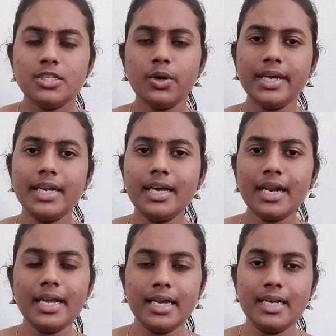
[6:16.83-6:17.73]
சோ
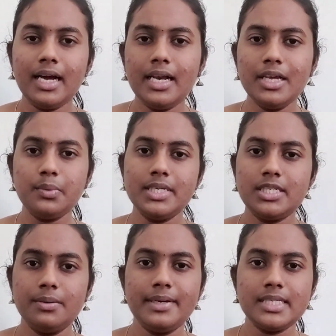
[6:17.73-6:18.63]
இருக்கிற எல்லா
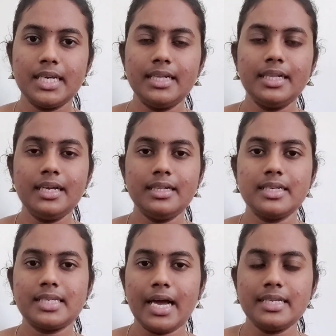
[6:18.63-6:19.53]
லிங்குவிஸ்டுமே சேர்ந்து இந்த
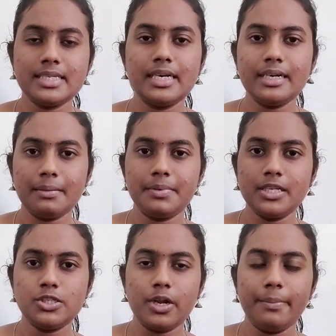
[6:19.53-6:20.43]
சான்ஸ்கிரிட்
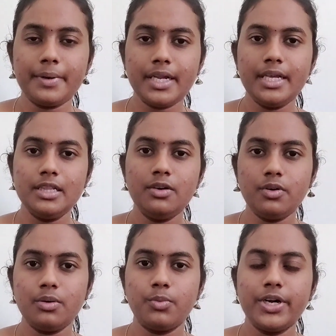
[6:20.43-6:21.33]
அப்படின்னு சொல்லப்படுற இந்த
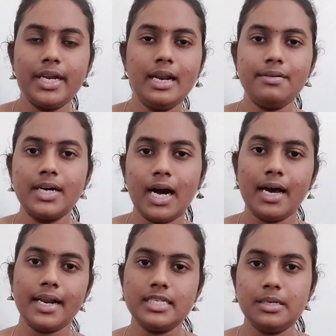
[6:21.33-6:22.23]
ஒரு மொழியில அவங்க
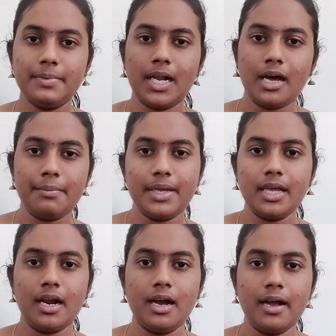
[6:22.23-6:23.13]
ஆராய்ச்சி பண்ண
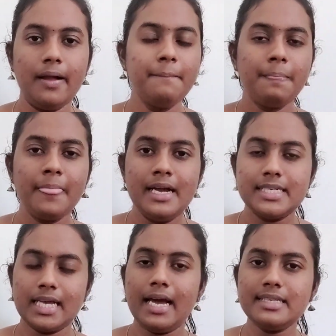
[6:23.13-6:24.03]
ஆரம்பிக்கிறாங்க
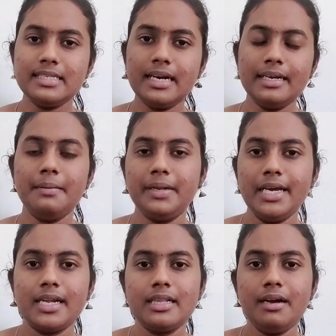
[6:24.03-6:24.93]
சான்ஸ்கிரிட்
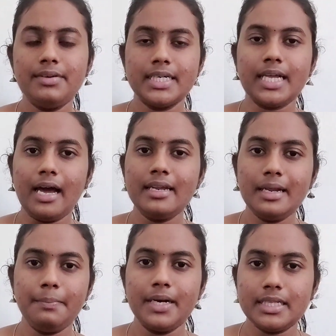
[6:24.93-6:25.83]
அப்படிங்கறத அவங்க
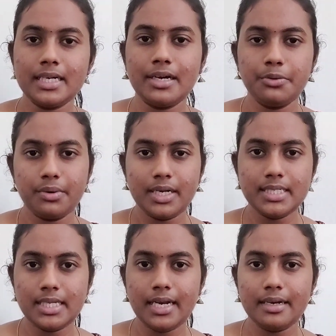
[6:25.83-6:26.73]
டார்கெட் பண்ணதுக்கான ஒரு
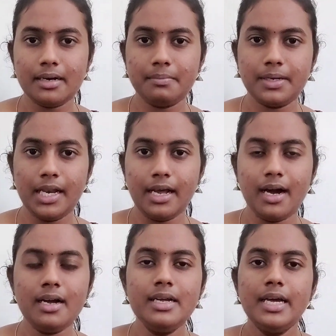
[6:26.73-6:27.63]
ரீசன் என்ன அப்படின்னா